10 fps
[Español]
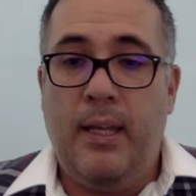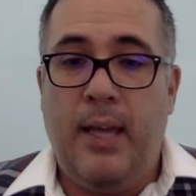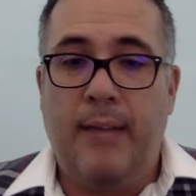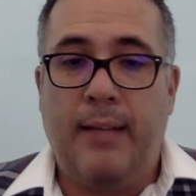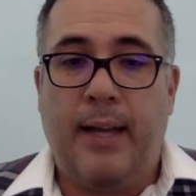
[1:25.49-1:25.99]

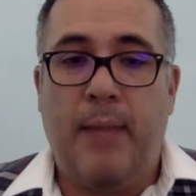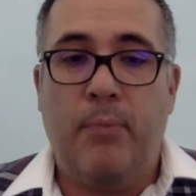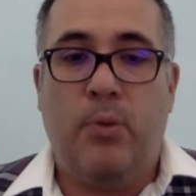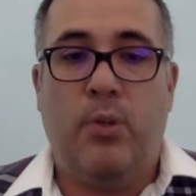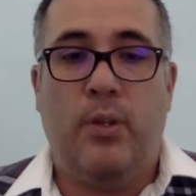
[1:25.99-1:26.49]
Es a
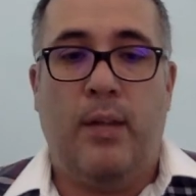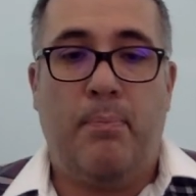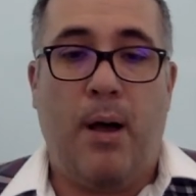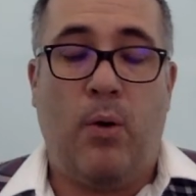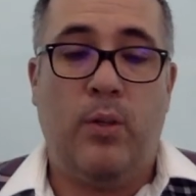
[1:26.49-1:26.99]
cambio del
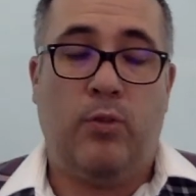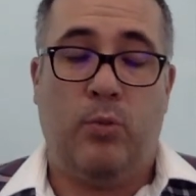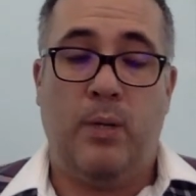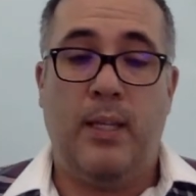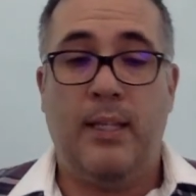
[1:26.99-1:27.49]
pago de una
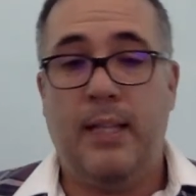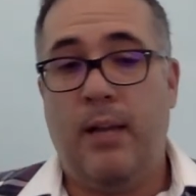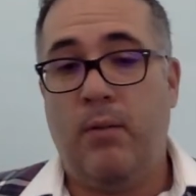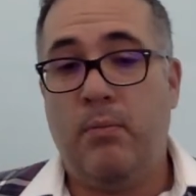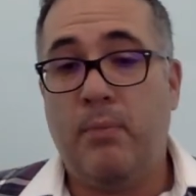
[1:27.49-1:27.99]
suma de
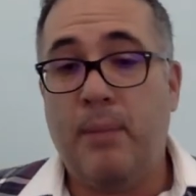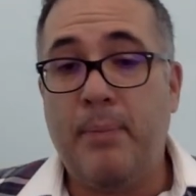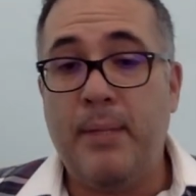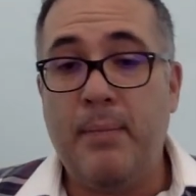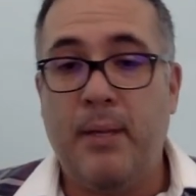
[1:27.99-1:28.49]
dinero, la
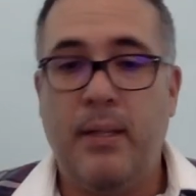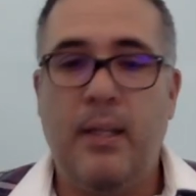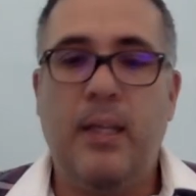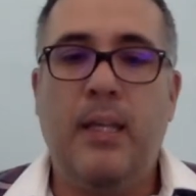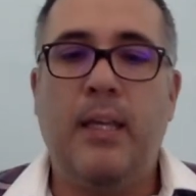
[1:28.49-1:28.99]
prima.
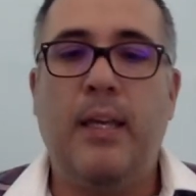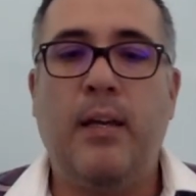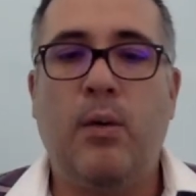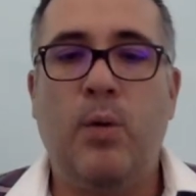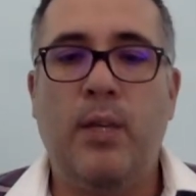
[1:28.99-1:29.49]

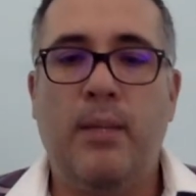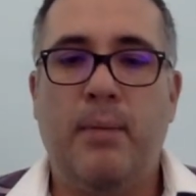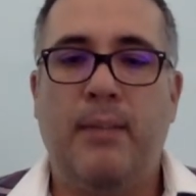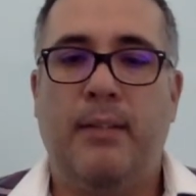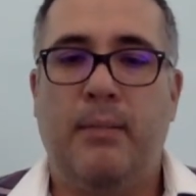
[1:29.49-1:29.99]
Incluye
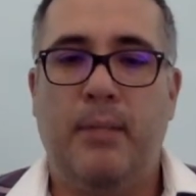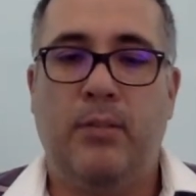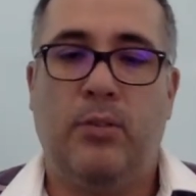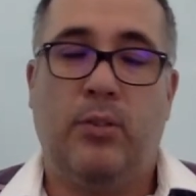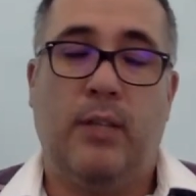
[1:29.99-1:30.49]
además
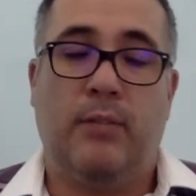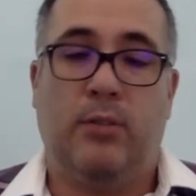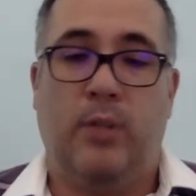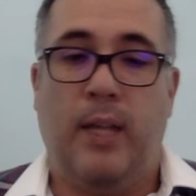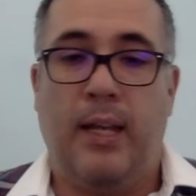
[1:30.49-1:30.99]
servicios,
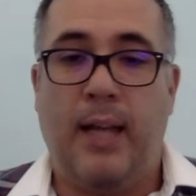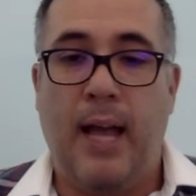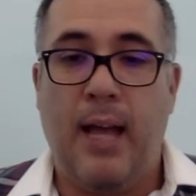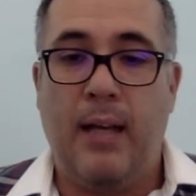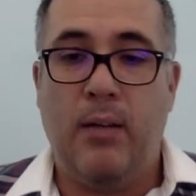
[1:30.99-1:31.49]
asesoría
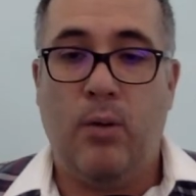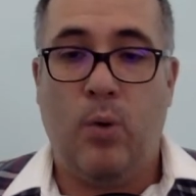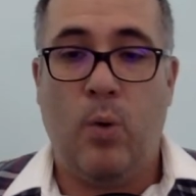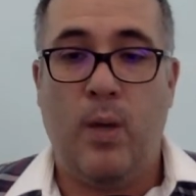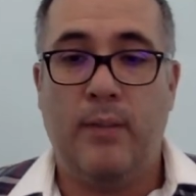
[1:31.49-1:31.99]
legal,
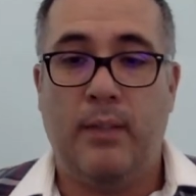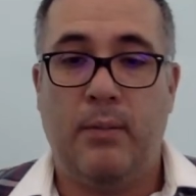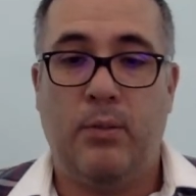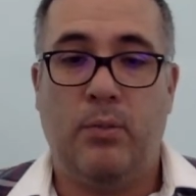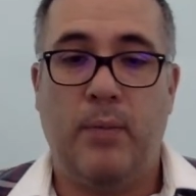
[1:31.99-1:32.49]
grúas,
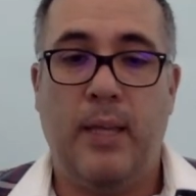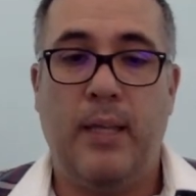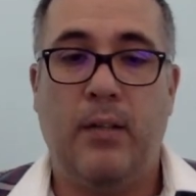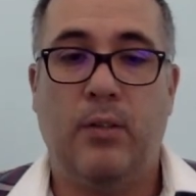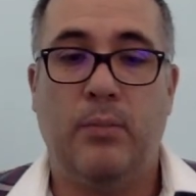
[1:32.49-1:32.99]
servicios
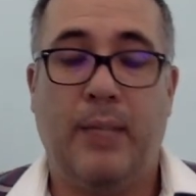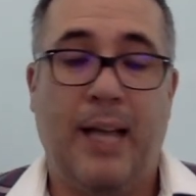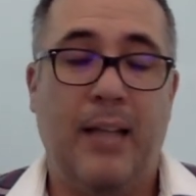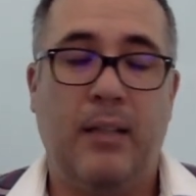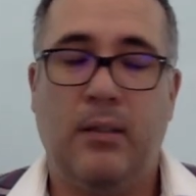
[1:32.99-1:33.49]
médicos,
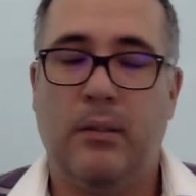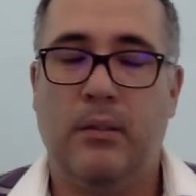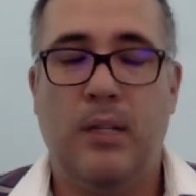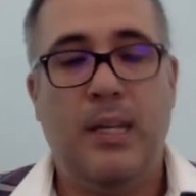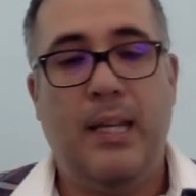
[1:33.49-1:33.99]

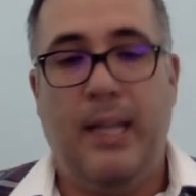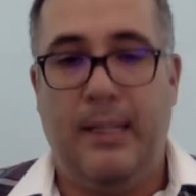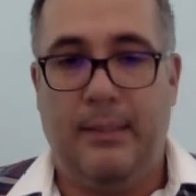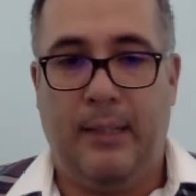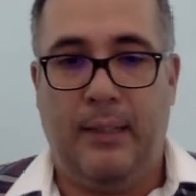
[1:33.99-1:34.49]
mecánicos,
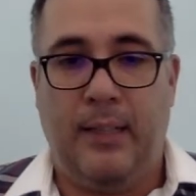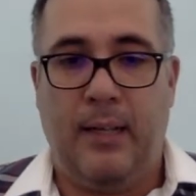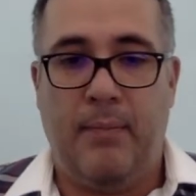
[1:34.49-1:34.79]
etc.